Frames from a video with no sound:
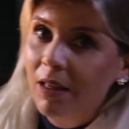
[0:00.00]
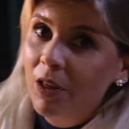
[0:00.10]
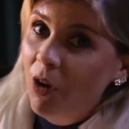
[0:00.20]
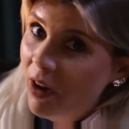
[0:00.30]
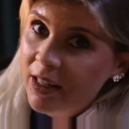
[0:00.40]

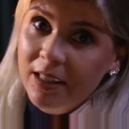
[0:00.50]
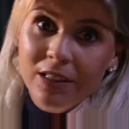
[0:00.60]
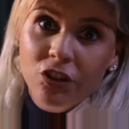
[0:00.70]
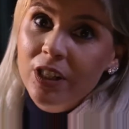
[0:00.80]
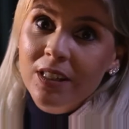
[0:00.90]
E olhe
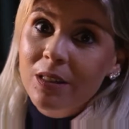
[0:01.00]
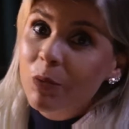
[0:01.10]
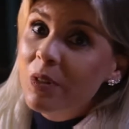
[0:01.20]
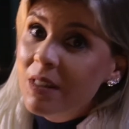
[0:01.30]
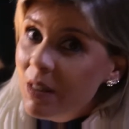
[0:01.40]
que as dicas
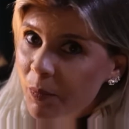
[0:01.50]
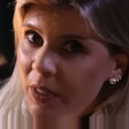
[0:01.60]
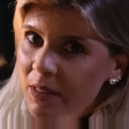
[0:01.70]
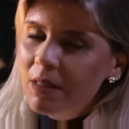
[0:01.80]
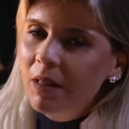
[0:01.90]
são
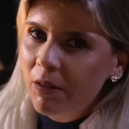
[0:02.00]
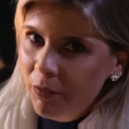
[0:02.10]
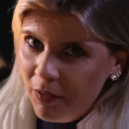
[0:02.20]
simples e